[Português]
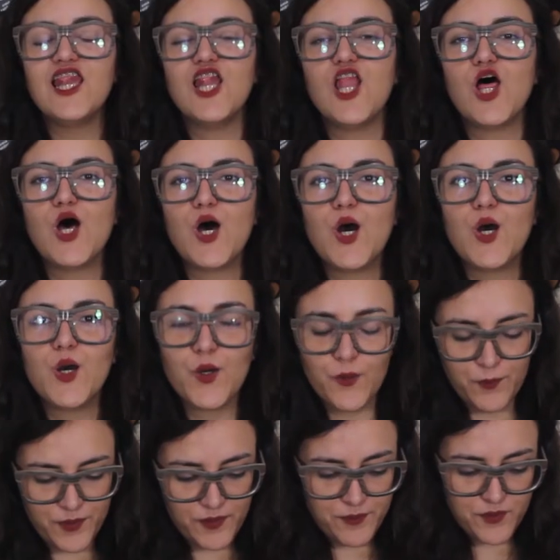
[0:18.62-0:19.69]

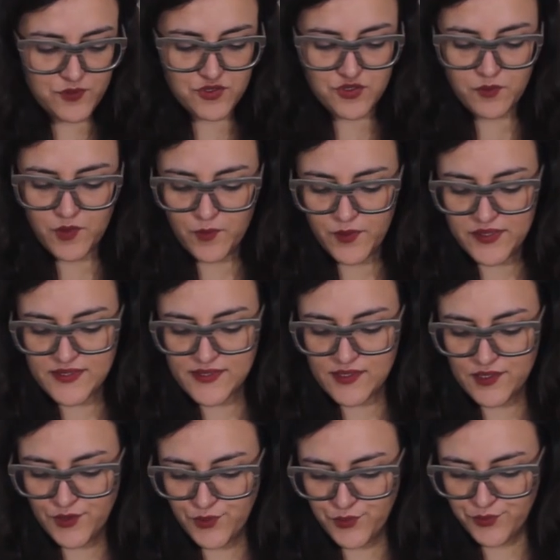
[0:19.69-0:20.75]
Hello, peoples do meu
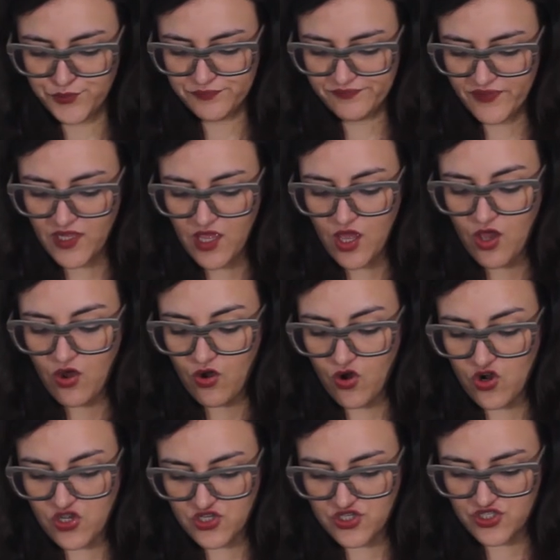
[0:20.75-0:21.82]
Brasil!
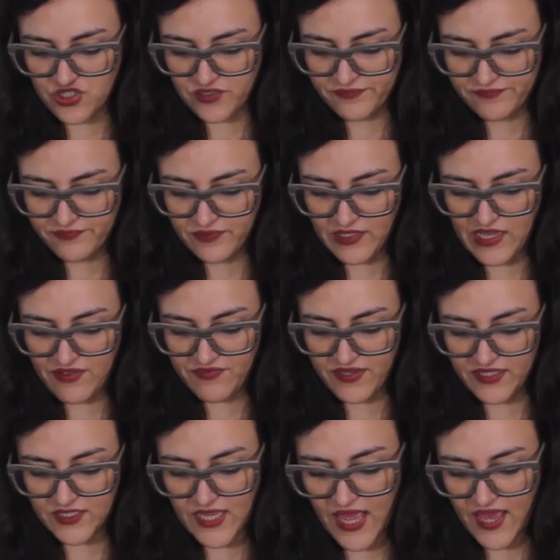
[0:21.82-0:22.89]
Hoje, na
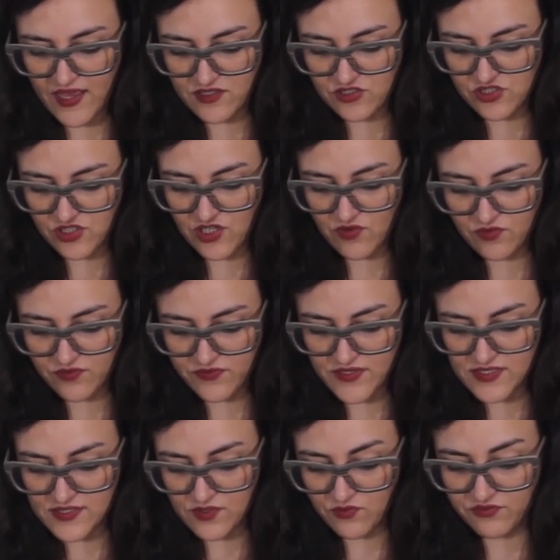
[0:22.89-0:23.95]
verdade, eu vou
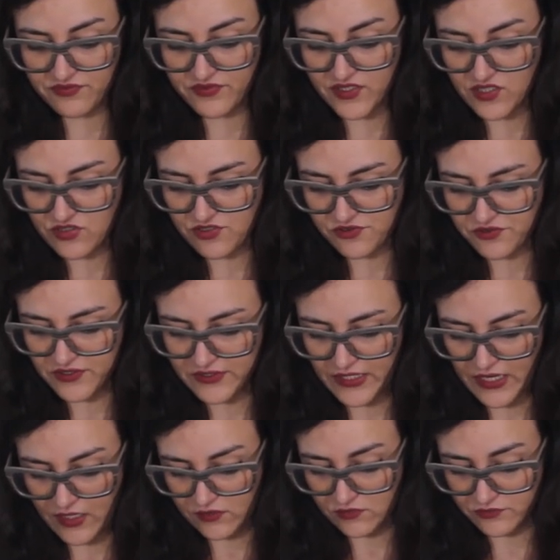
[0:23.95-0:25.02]
fazer um vídeo,
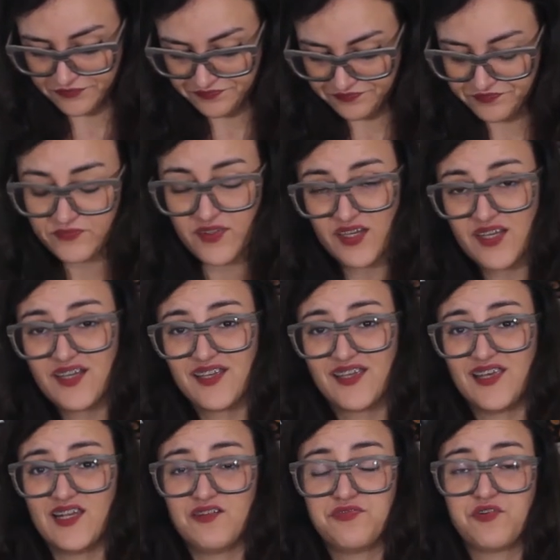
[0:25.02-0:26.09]
coitado,
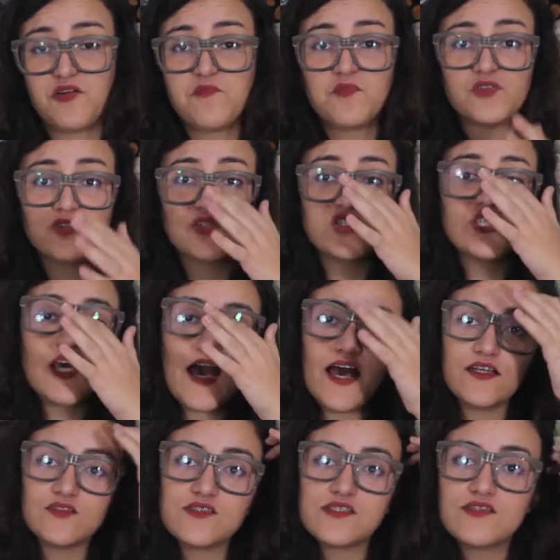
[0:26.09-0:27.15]
que ele foi muito
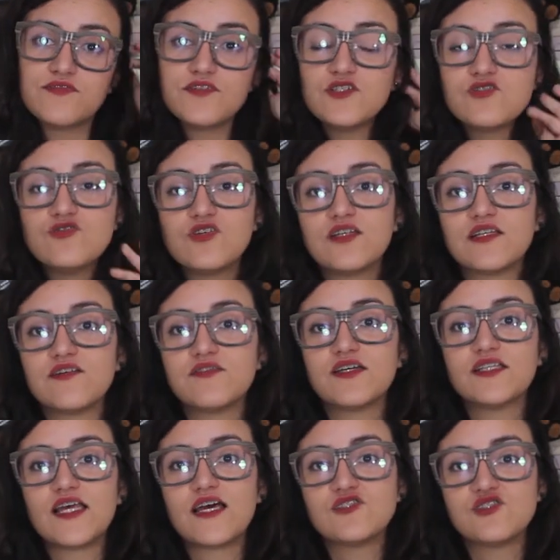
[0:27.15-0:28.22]
odiado. Esse vídeo, ele na
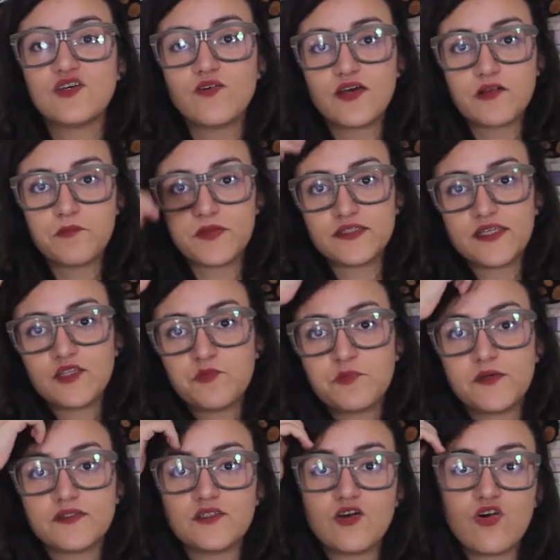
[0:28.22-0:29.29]
verdade não era pra estar no
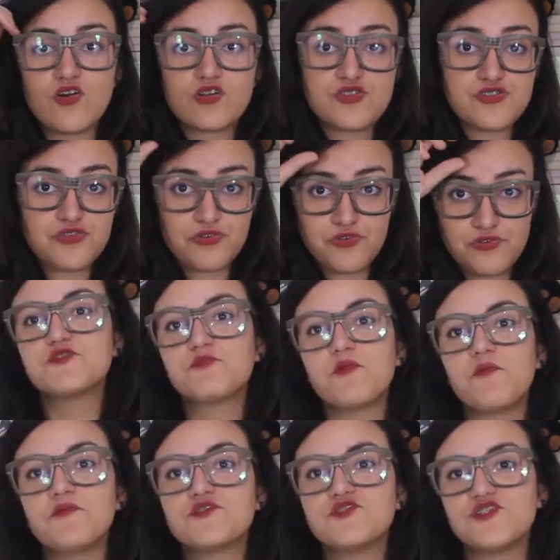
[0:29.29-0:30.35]
Panda Horror Show, mas
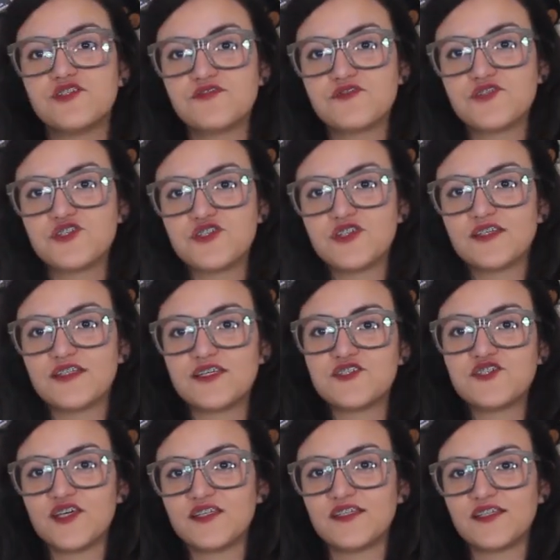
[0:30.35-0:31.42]
por motivos de
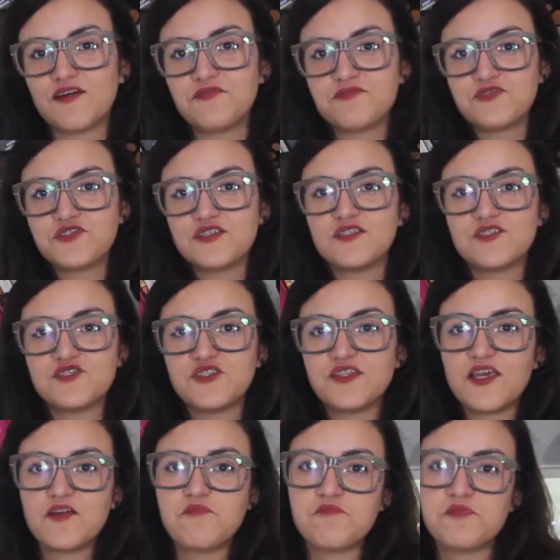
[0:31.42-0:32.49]
Tatiana tá fugida de
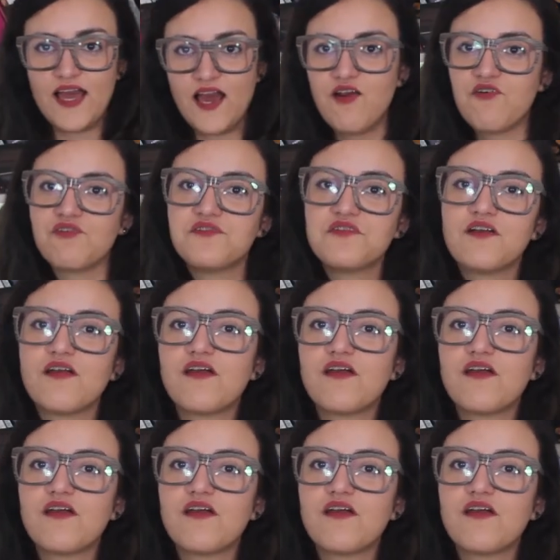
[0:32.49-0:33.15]
tempo legal,